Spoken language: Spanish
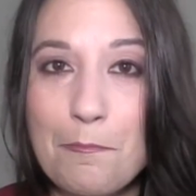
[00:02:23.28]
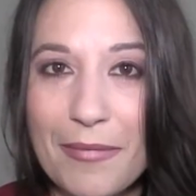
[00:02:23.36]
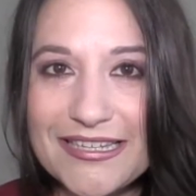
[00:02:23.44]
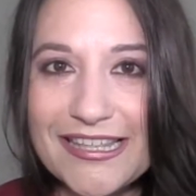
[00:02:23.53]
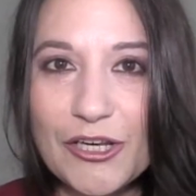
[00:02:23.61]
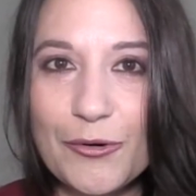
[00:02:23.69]

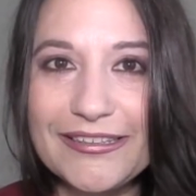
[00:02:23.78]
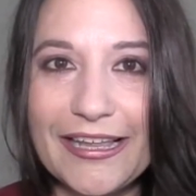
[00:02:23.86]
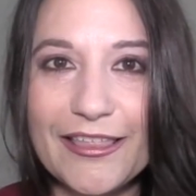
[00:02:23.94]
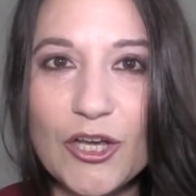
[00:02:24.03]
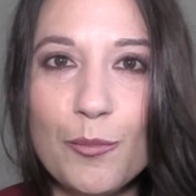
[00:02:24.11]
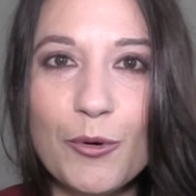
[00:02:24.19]
Más del
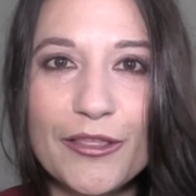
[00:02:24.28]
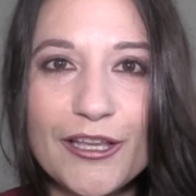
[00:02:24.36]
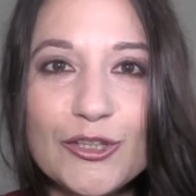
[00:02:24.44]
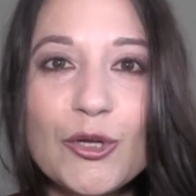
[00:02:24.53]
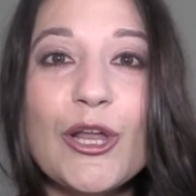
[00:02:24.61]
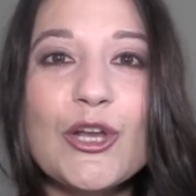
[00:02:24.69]

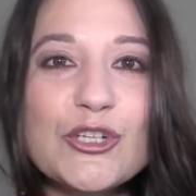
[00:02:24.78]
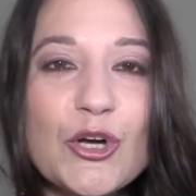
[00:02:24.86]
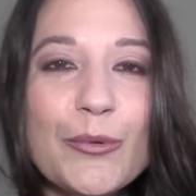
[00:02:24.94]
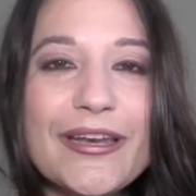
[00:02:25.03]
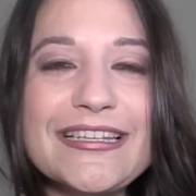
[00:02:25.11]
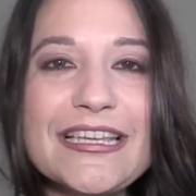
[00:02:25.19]
95% de los
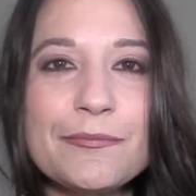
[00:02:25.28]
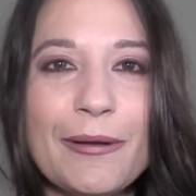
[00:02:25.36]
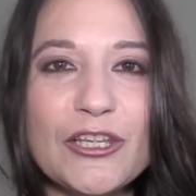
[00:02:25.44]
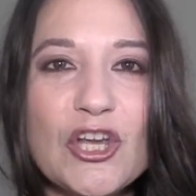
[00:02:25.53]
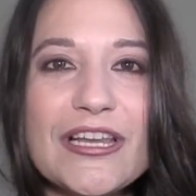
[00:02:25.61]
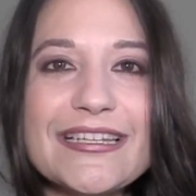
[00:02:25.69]
jóvenes
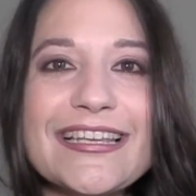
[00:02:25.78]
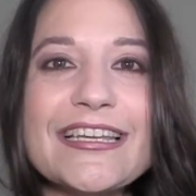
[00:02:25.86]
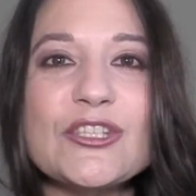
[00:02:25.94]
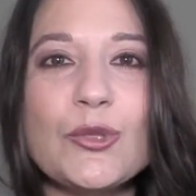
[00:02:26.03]
españoles que